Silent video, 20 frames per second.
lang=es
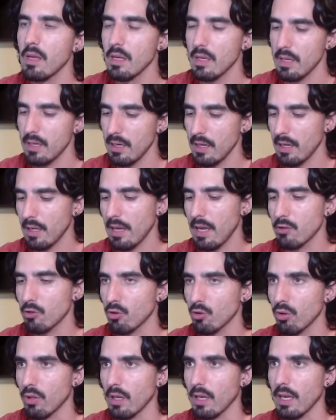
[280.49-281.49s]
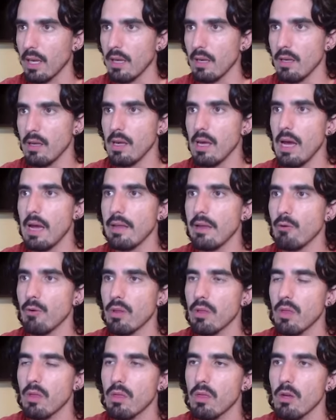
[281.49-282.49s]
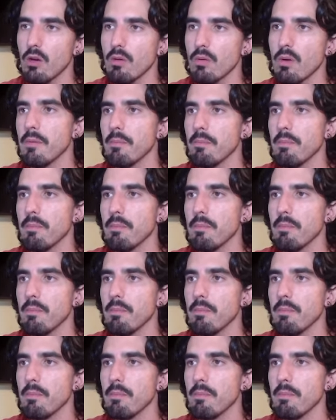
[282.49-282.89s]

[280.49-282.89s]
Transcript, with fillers: y en el caso de que haya una excepción,